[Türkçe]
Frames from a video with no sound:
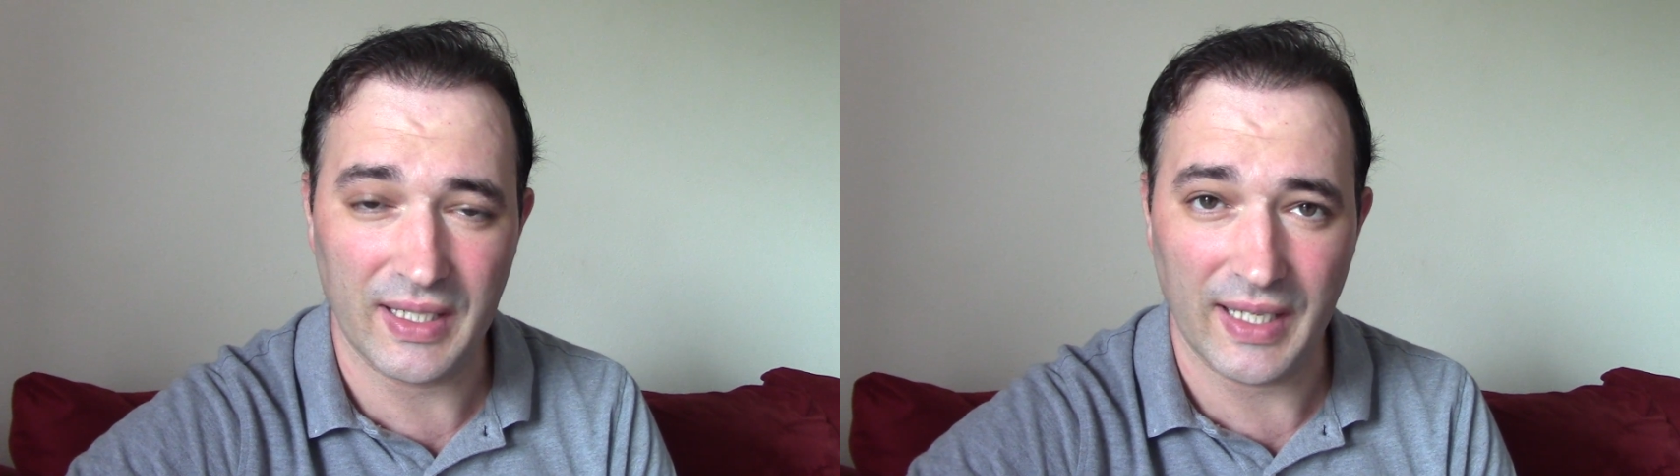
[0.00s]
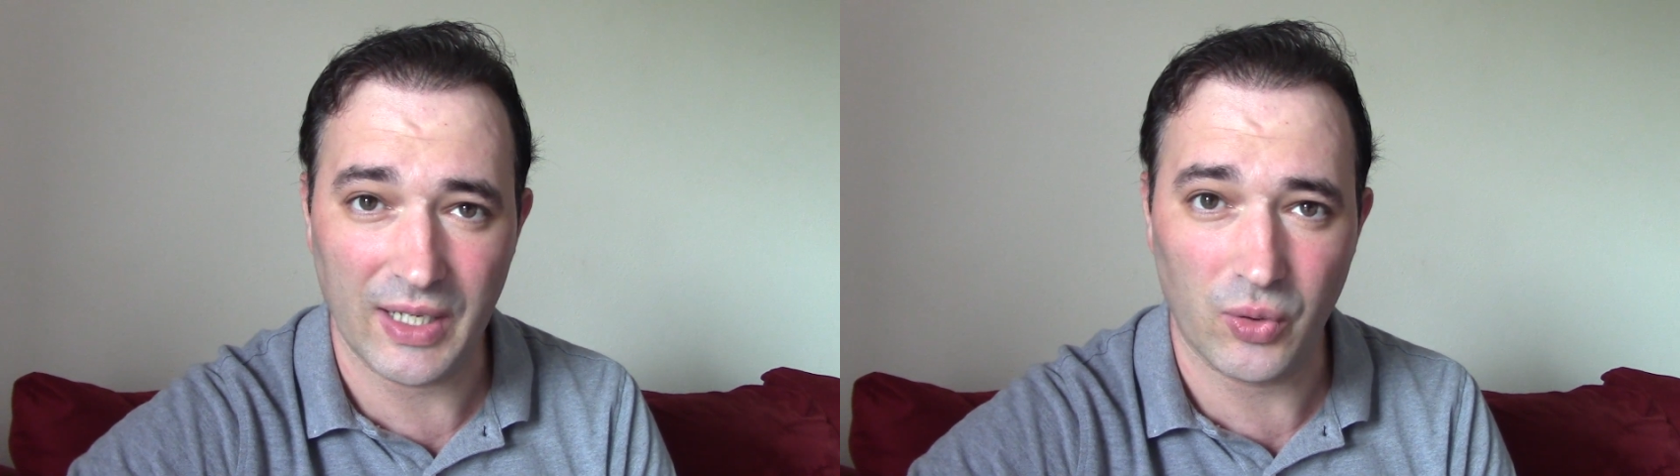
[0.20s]

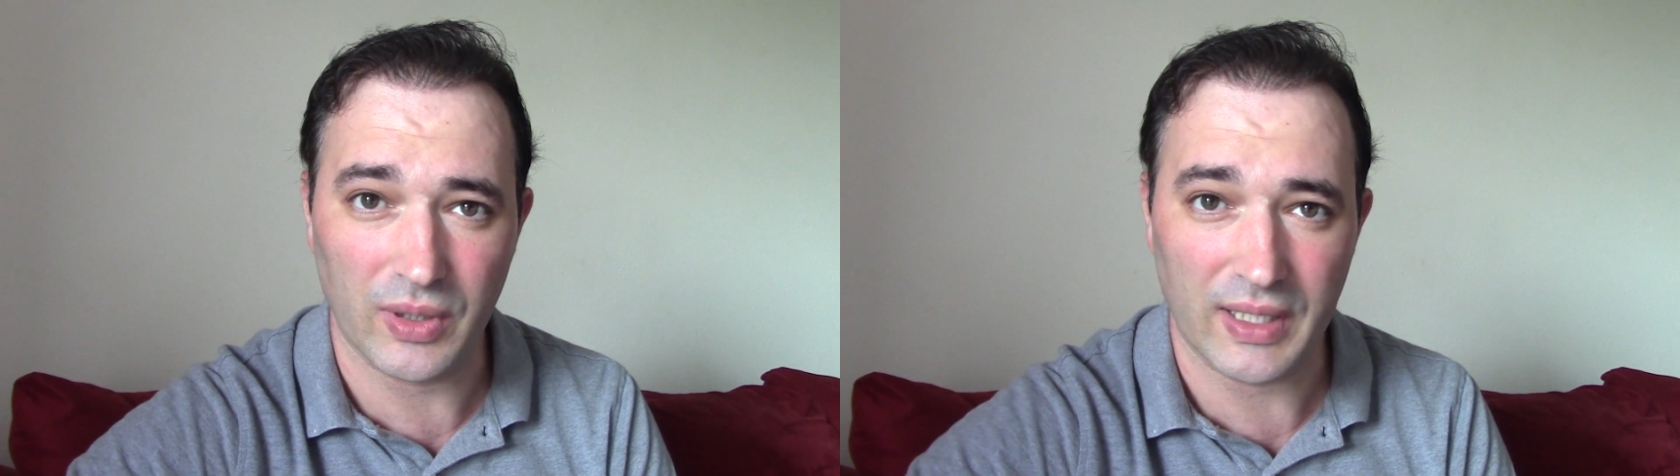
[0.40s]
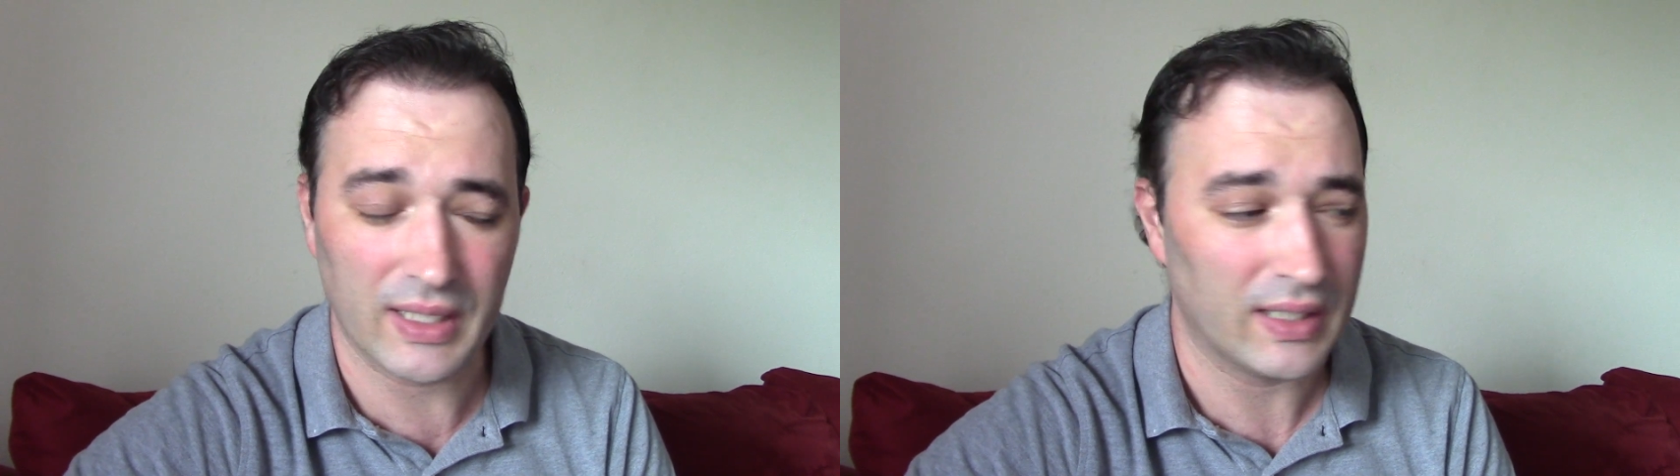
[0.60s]
ek
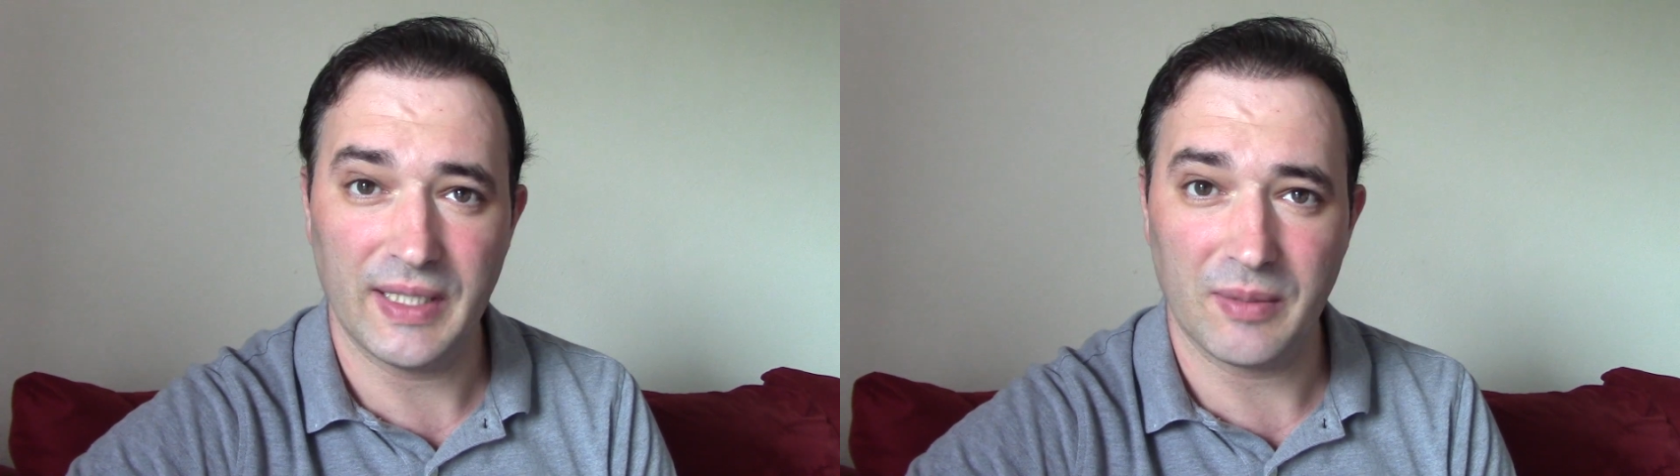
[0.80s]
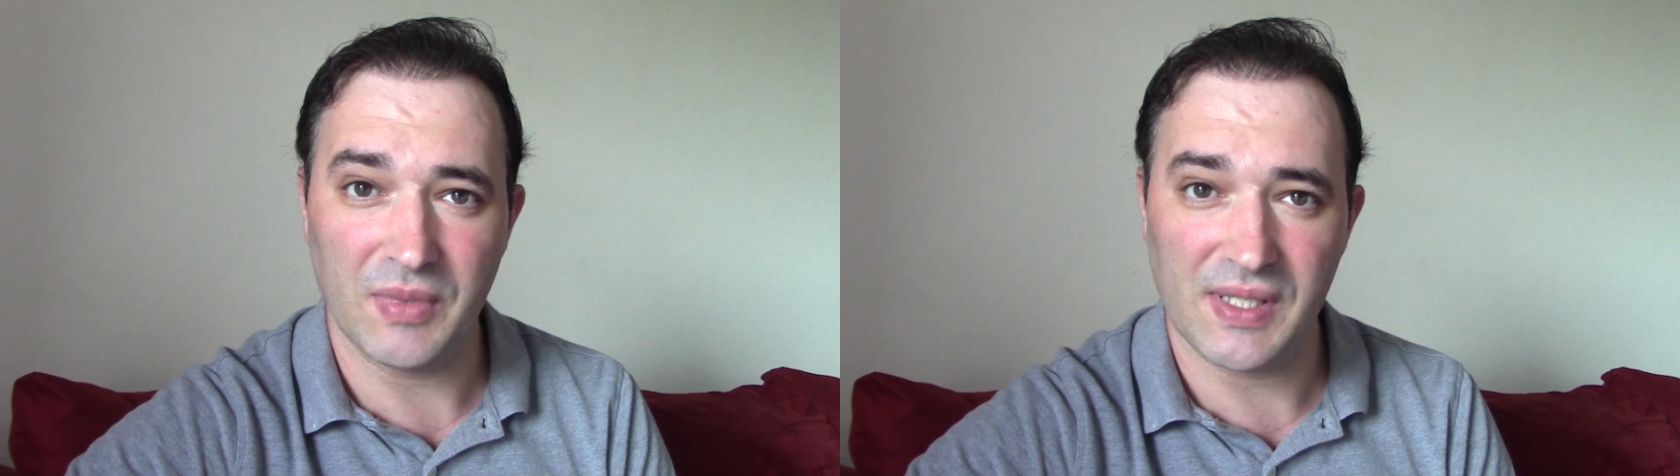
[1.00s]
olarak
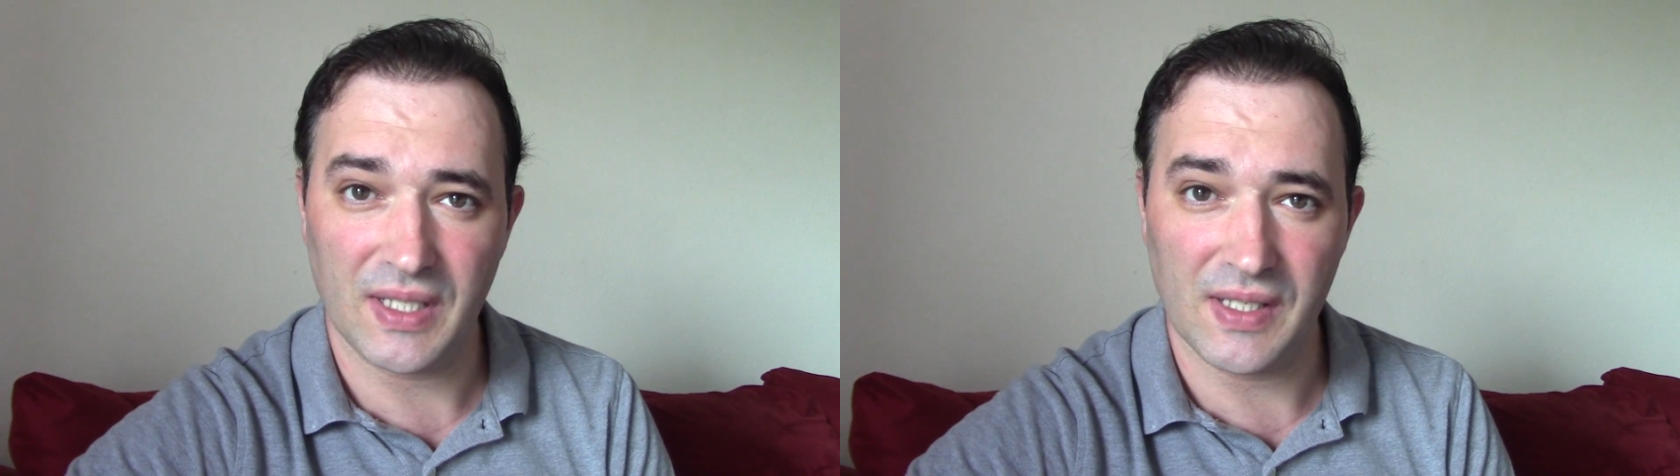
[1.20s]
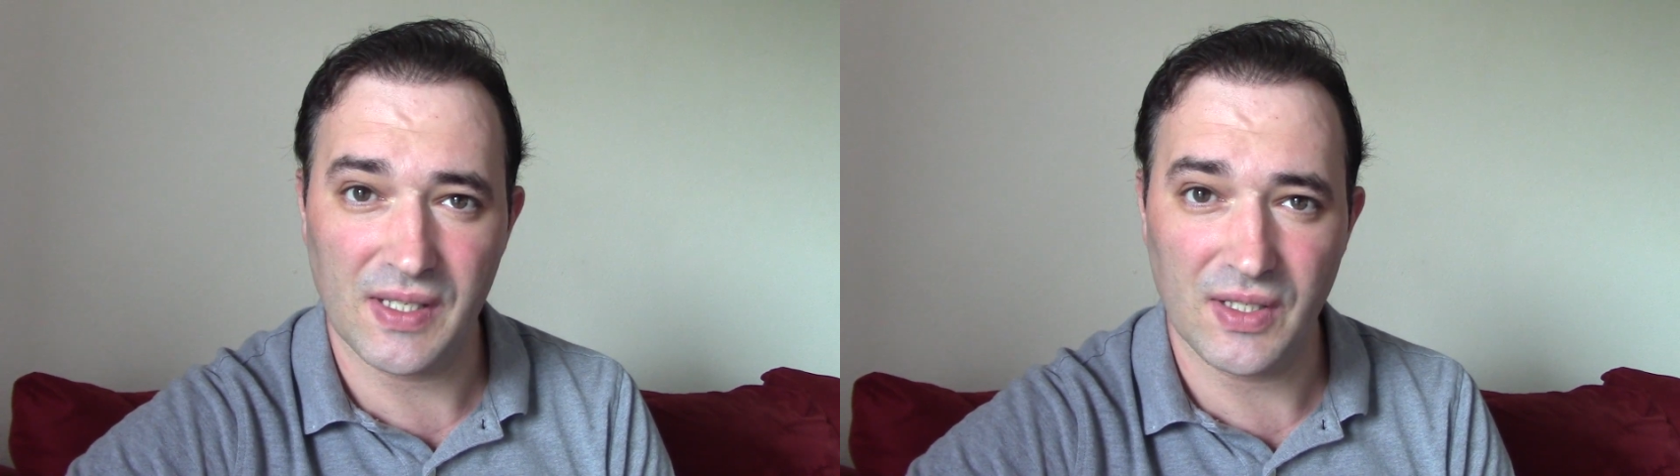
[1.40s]

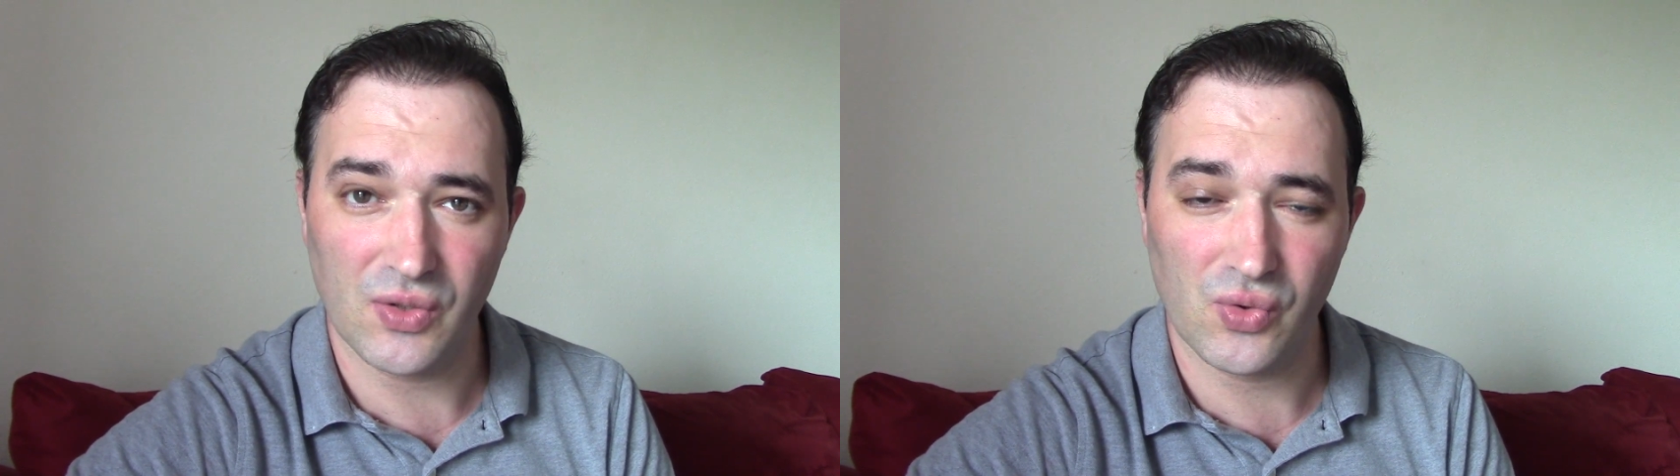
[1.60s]
78.